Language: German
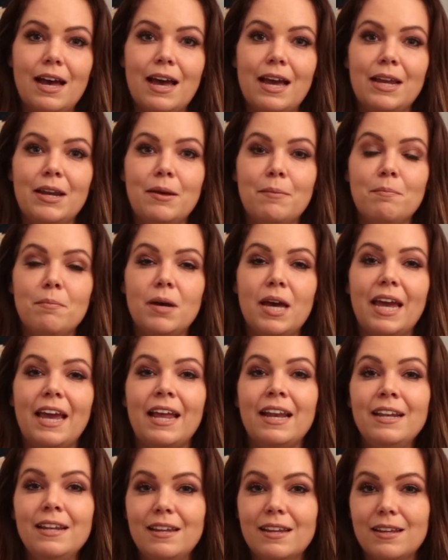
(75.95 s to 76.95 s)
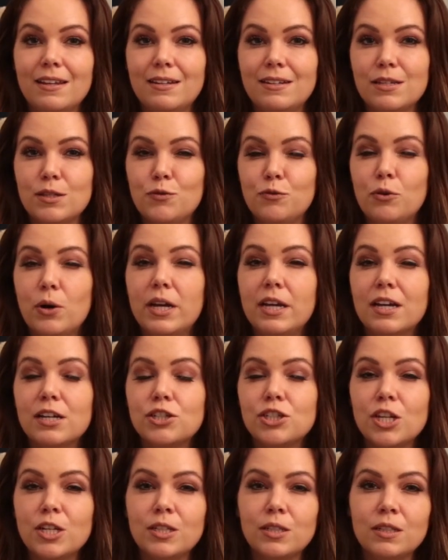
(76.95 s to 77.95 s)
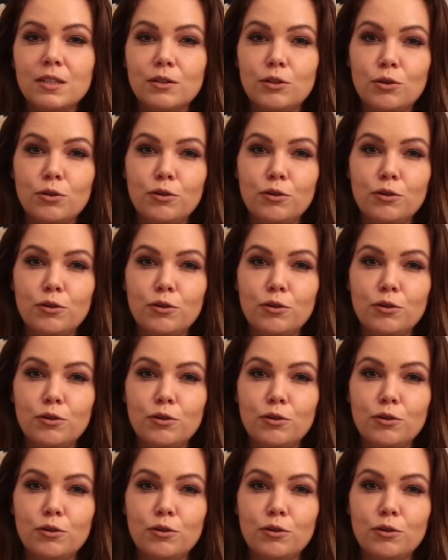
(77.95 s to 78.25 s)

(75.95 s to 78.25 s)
einem Ende des vorherrschenden